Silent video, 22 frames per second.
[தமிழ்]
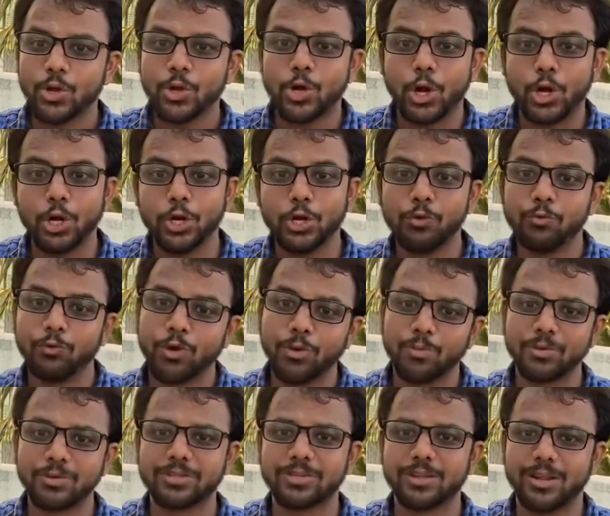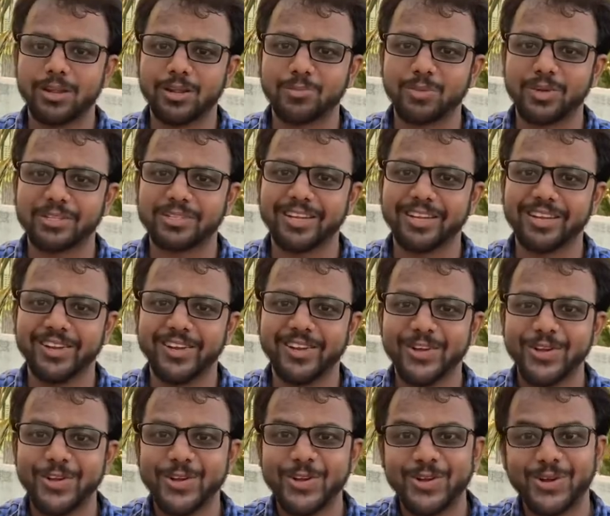கடல் இவ்வளோ பெருசாக இருக்குமா சார்
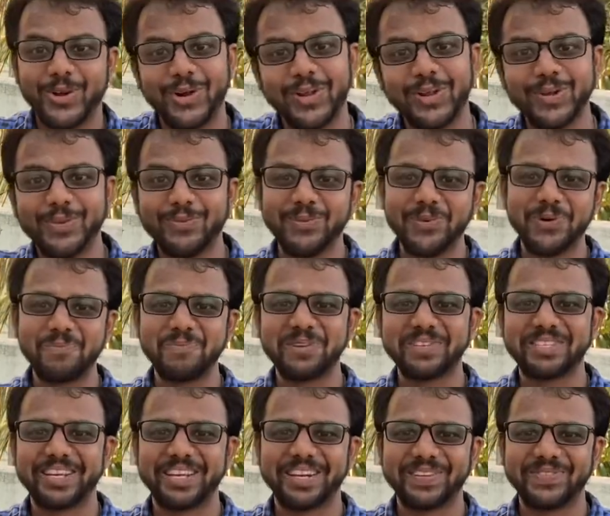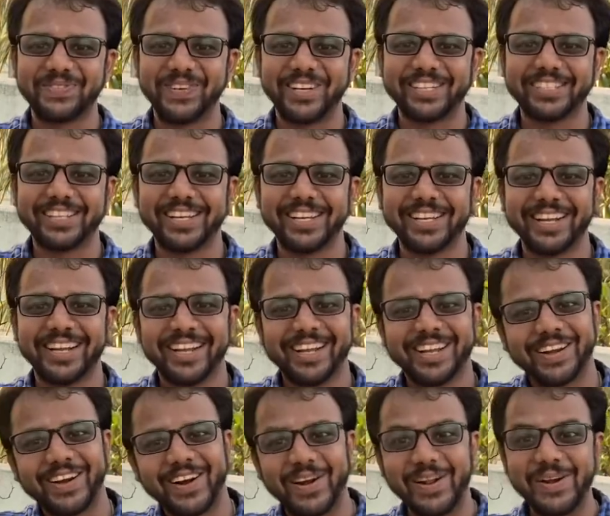கடல் இவ்வளோ பெருசாக இருக்குமா சார்
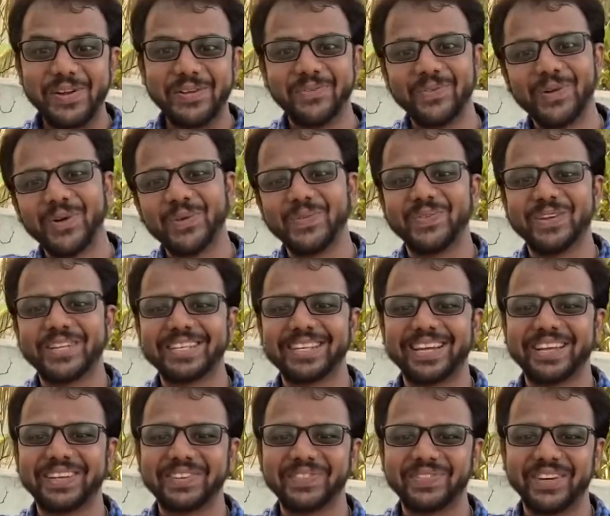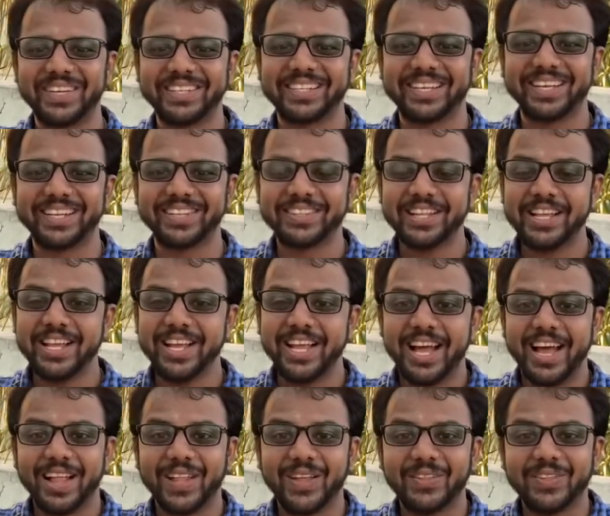கடல் இவ்வளோ பெருசாக இருக்குமா சார்
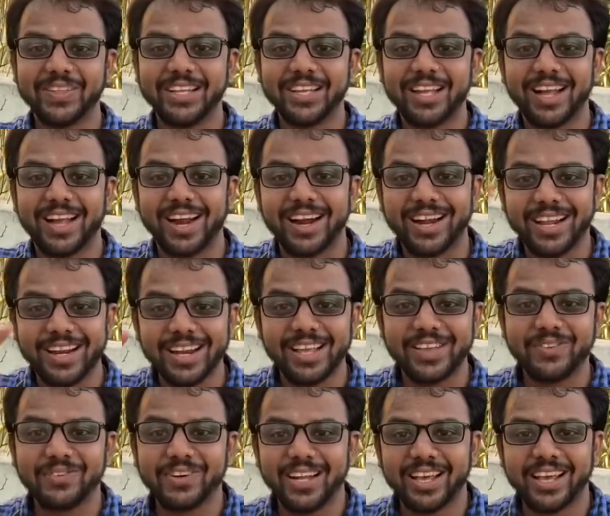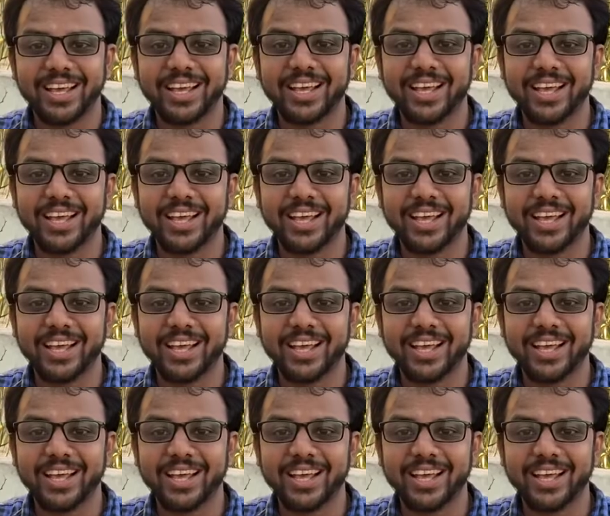அதாவது கடலை விட